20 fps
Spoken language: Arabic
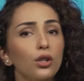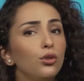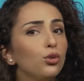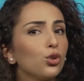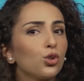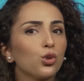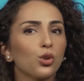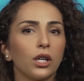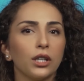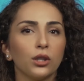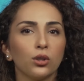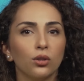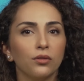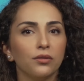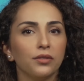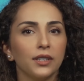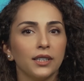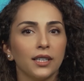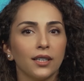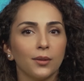انتم شو رأيكم
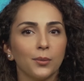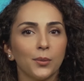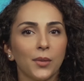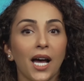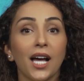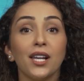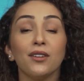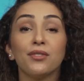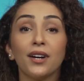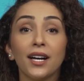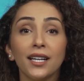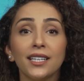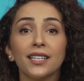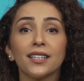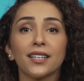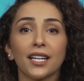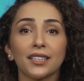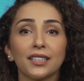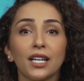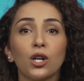فيها؟ هل فعلا
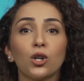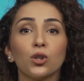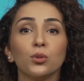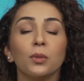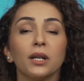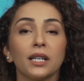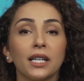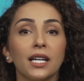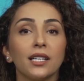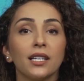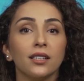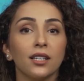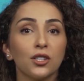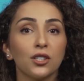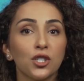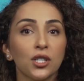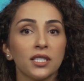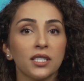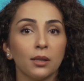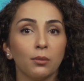رح تاخذ مكان
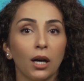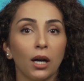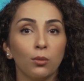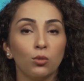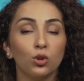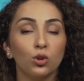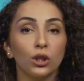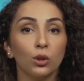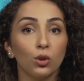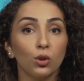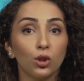الأجهزة المحمولة